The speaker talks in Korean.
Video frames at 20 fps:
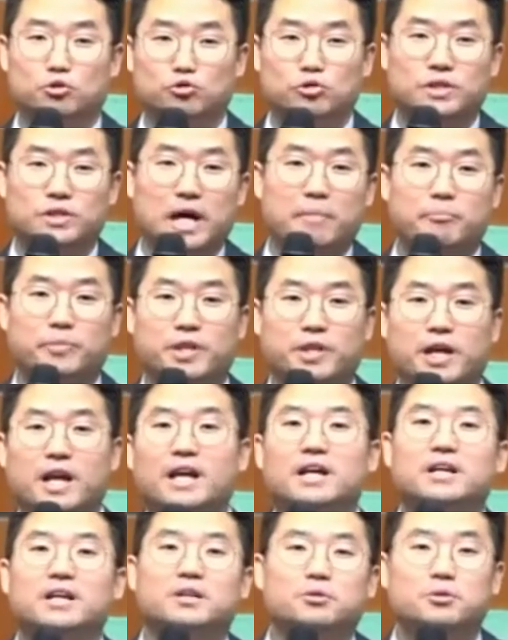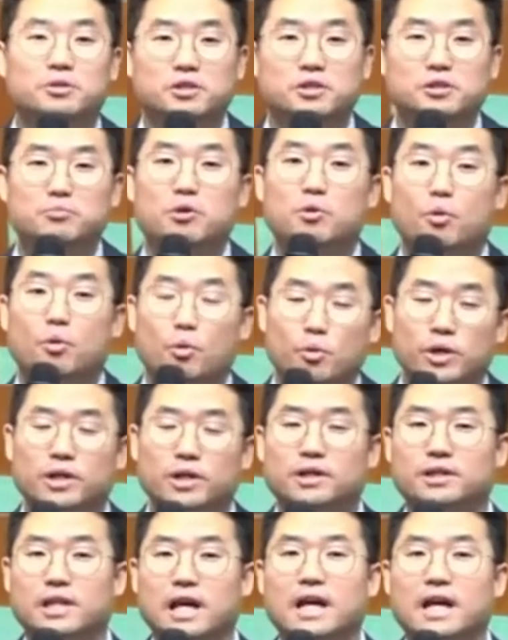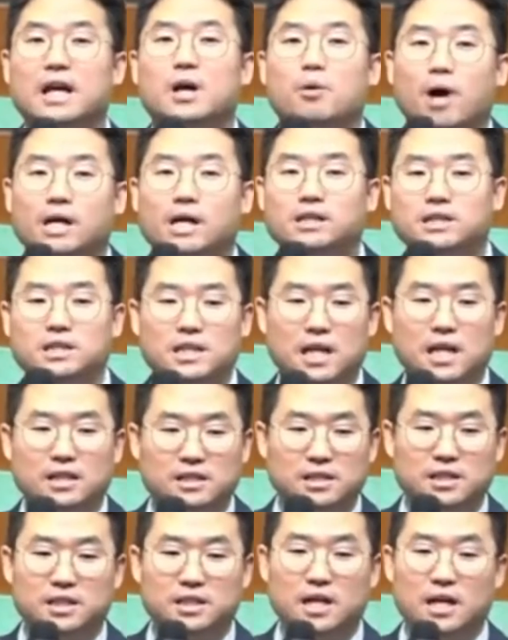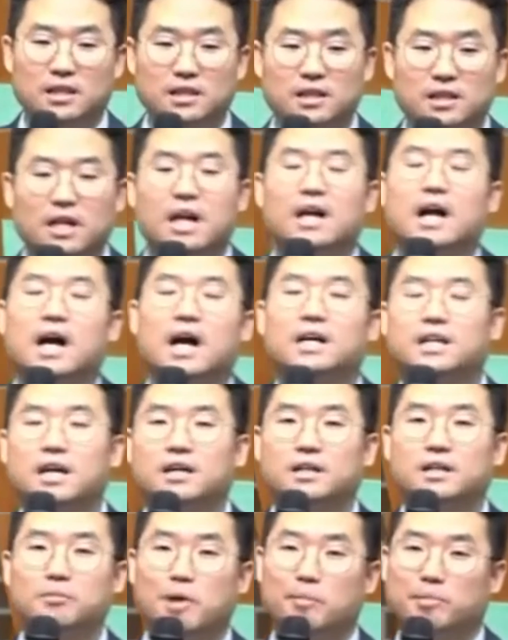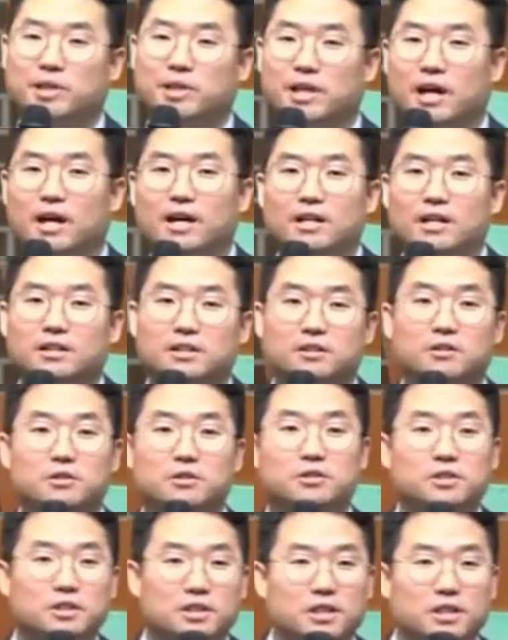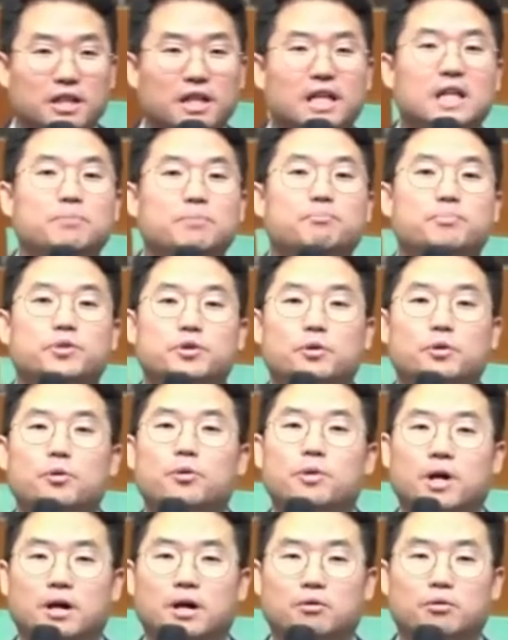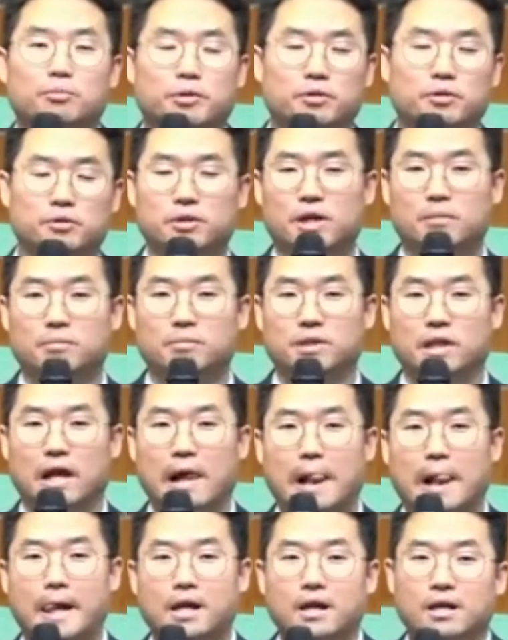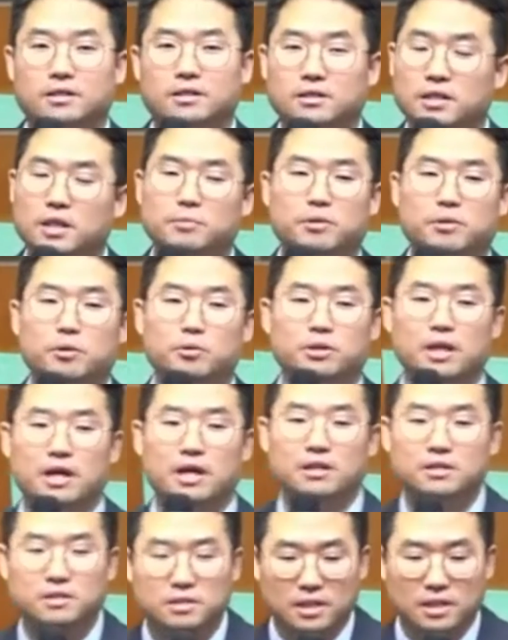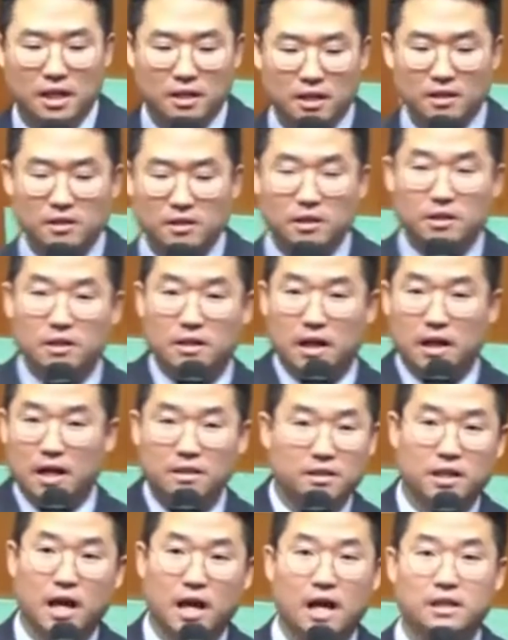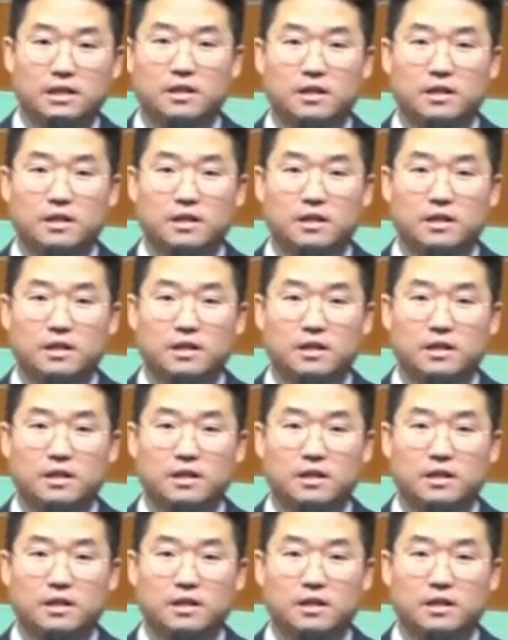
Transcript: 중3 때 또 늦으면 고1 때 확신하는 시간을 갖게끔 합니다. 그것을 입교라고 표현을 합니다. 그래서 입교 때는 세례를 하는 게